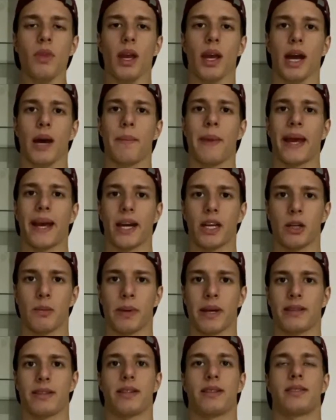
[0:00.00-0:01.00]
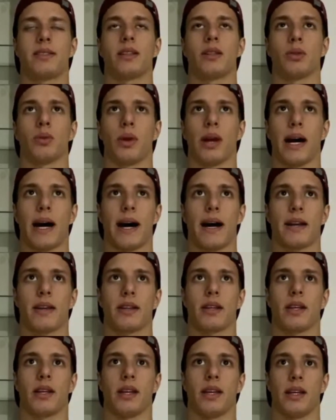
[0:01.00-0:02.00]
acabei caindo para terceiro lugar
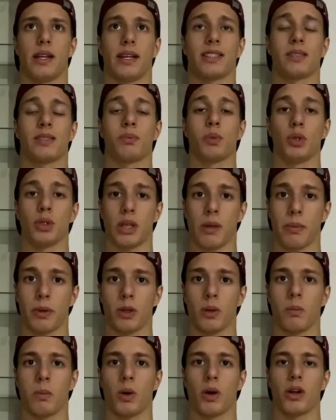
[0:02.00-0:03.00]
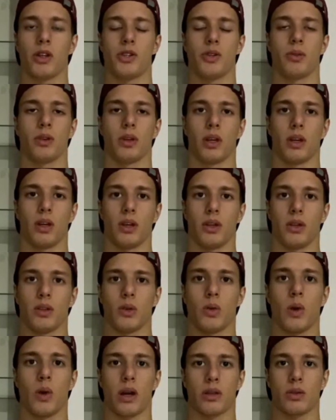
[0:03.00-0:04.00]
e, e, na disputa pelo pódio
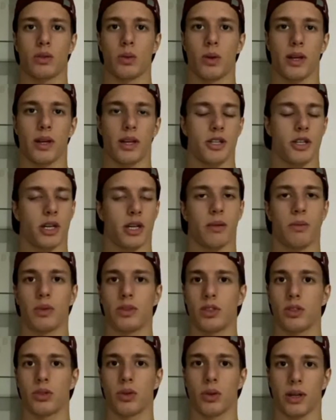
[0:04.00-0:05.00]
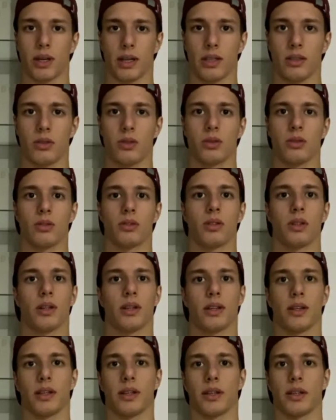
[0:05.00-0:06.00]
com o Arthur a gente acabou se tocando.
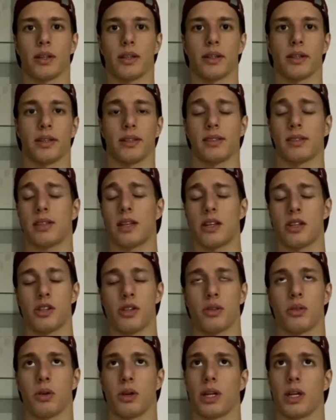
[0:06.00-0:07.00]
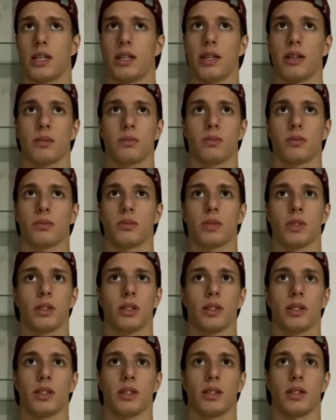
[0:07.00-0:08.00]
É, incidente de corrida,
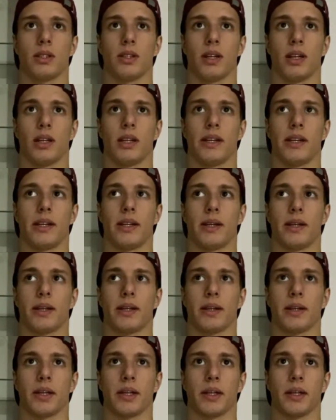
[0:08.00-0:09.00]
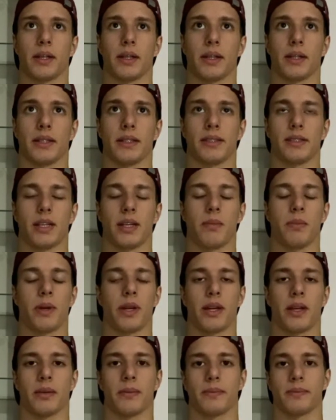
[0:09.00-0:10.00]
ali é
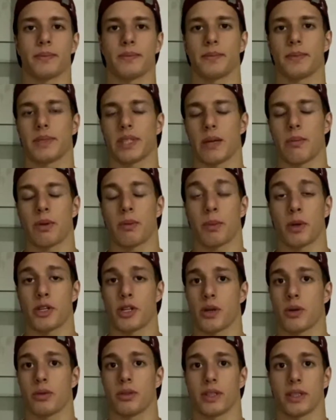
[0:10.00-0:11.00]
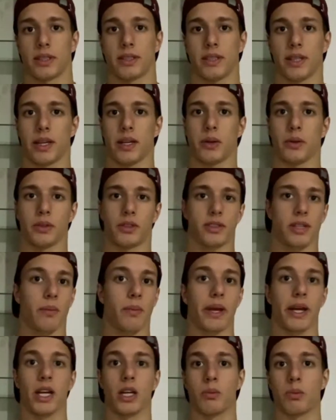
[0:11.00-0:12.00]
sempre sempre pode acontecer quando está
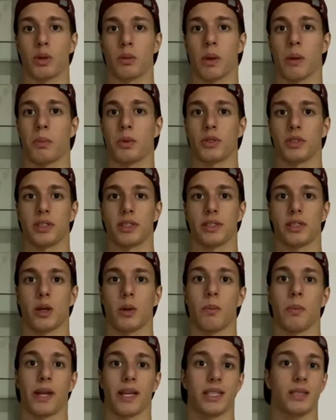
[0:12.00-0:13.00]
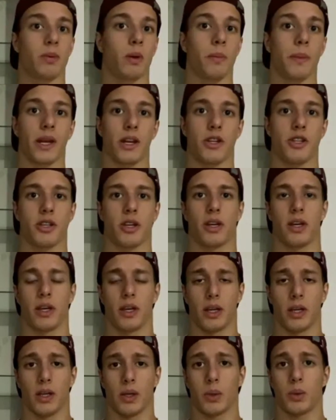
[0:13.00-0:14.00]
brigando por uma posição, principalmente
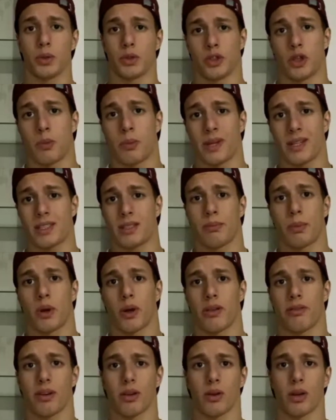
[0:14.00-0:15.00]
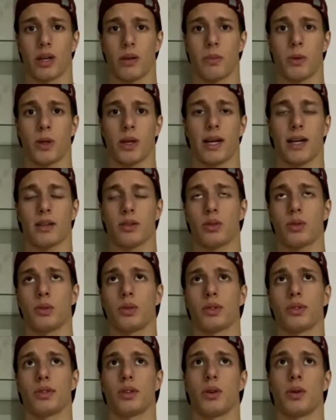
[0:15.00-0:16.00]
com seu principal rival no campeonato,
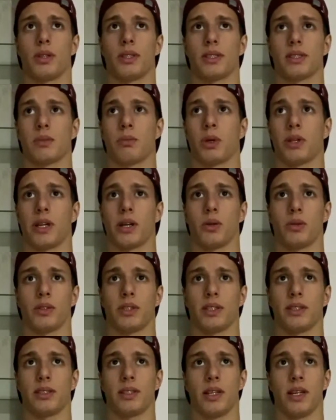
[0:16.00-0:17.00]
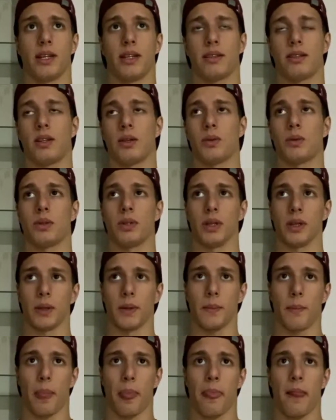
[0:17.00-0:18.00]
são coisas que podem acontecer. Então
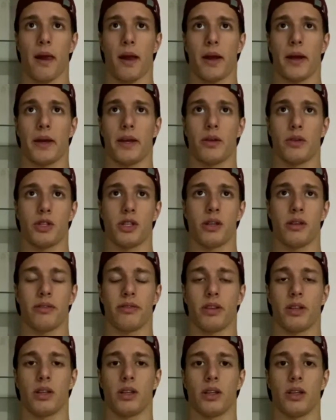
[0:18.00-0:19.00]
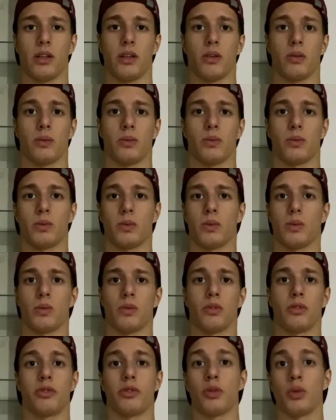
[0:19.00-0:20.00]
é, eu tive um, um,
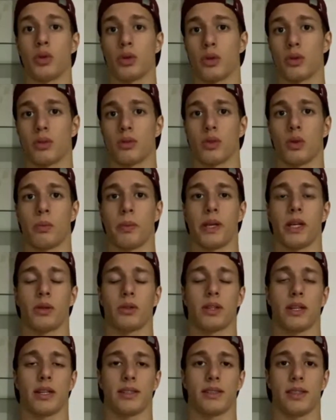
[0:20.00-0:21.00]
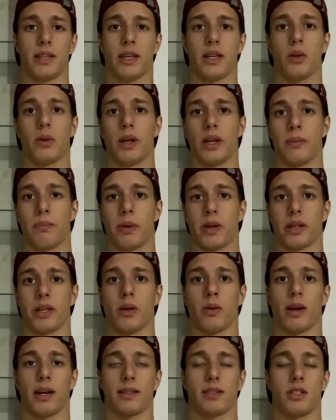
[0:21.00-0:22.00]
furo no pneu traseiro, ele
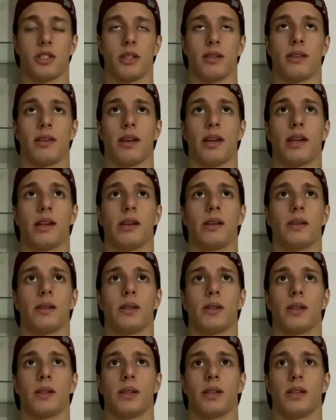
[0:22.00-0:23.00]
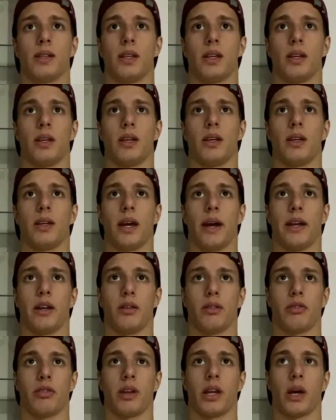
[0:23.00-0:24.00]
perdeu a asa dianteira e, e aí no
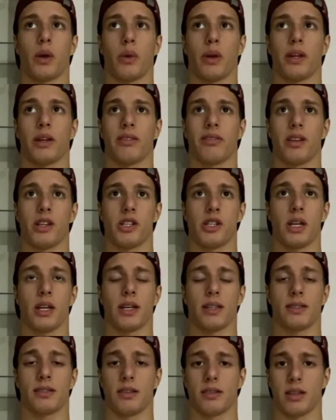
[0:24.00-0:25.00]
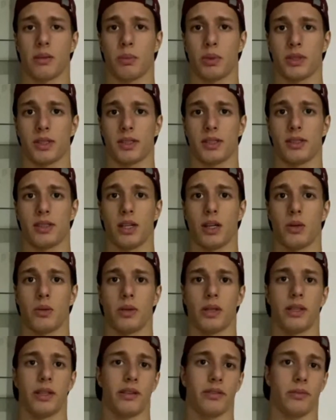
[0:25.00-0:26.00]
final ainda fechei na sexta posição,
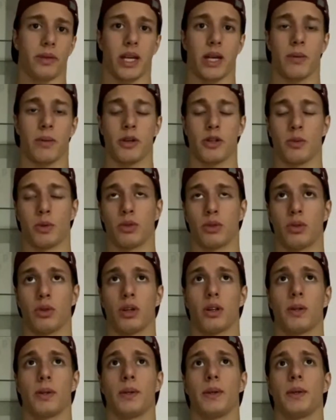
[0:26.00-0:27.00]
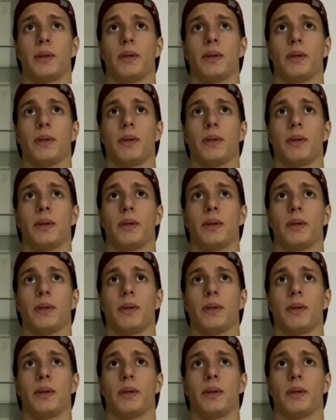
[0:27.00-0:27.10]
ele teve uma quebra de motor.